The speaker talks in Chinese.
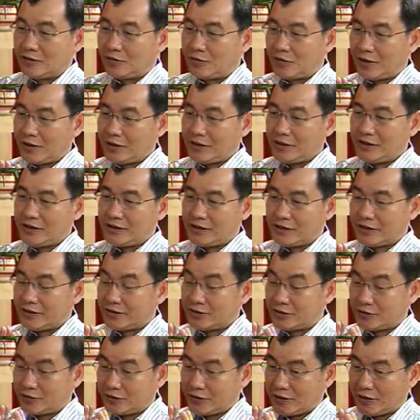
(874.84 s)
关于这个
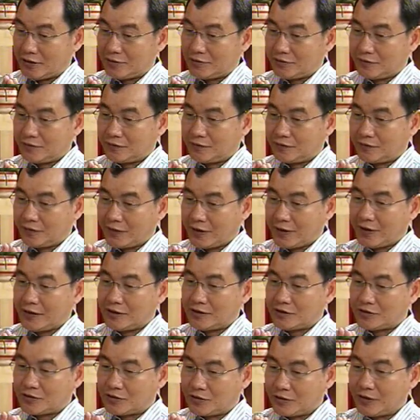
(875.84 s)
消费
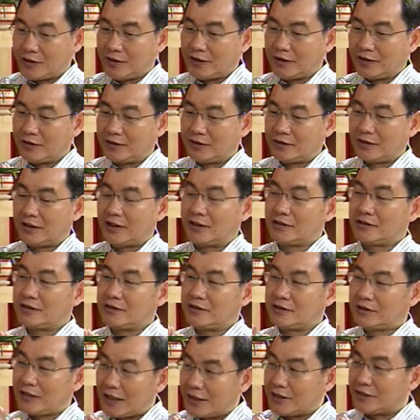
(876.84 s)
税啊，
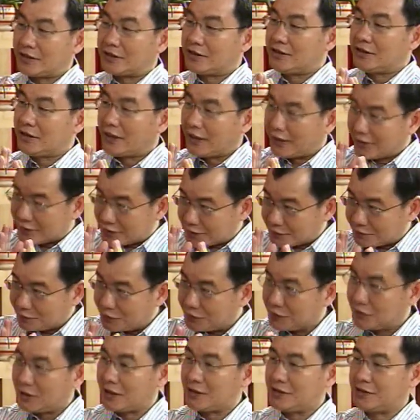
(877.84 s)
是赞成还是
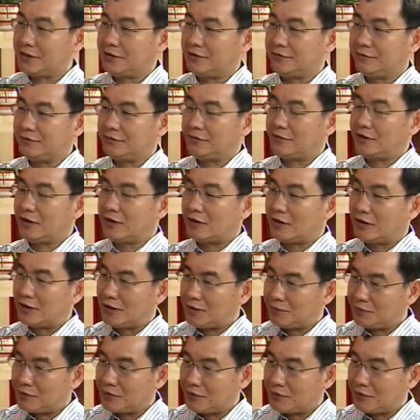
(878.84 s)
不赞成啊？和